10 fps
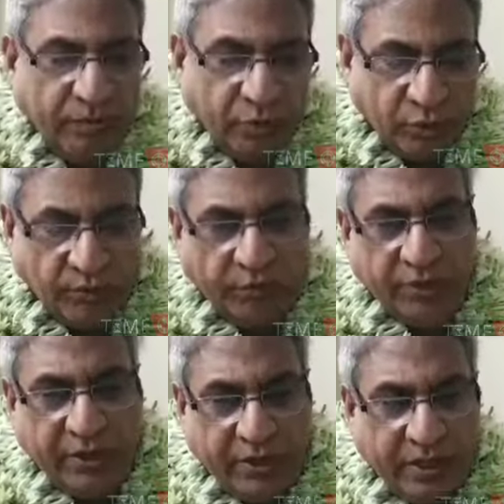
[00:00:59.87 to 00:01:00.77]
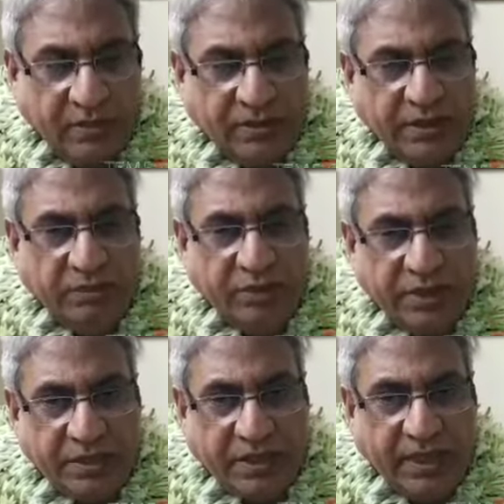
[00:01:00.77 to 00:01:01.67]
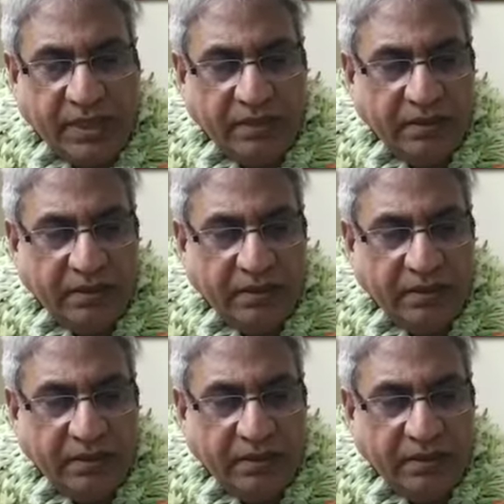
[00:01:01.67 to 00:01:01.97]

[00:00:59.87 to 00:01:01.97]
প্রথম প্রতিক্রিয়া হচ্ছে মনীষকে